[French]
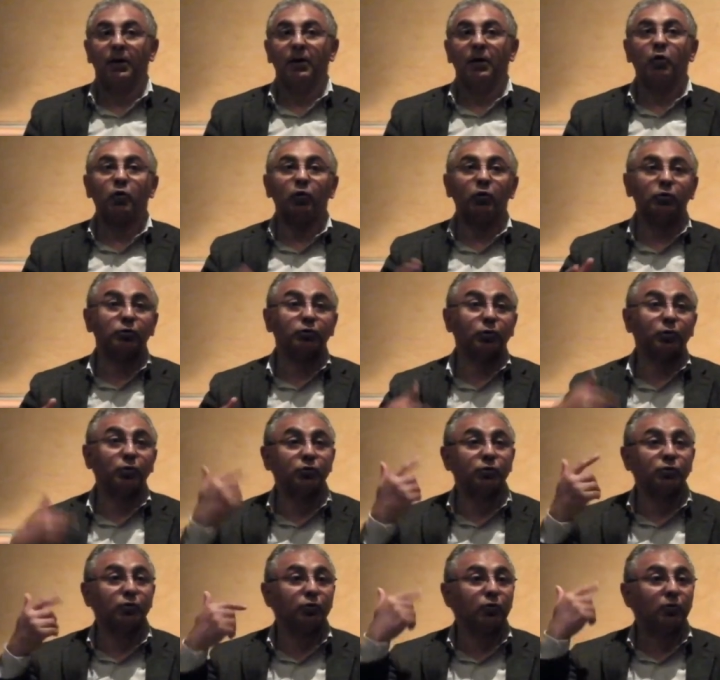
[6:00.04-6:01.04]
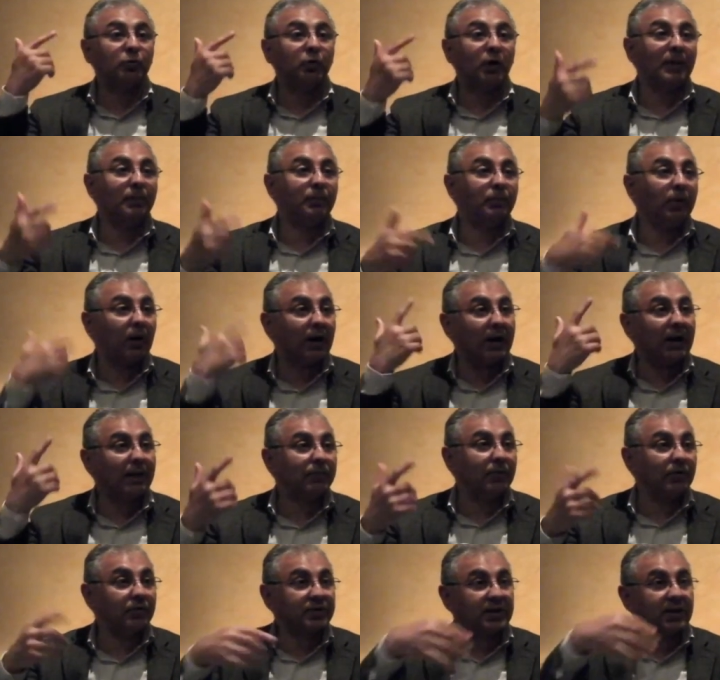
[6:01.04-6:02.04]
Construction de mon rapport à la
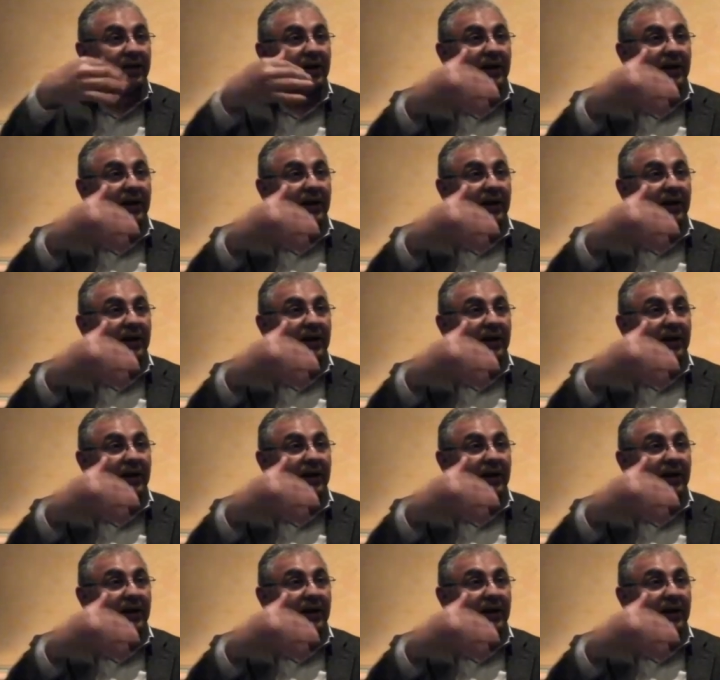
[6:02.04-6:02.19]
pensée.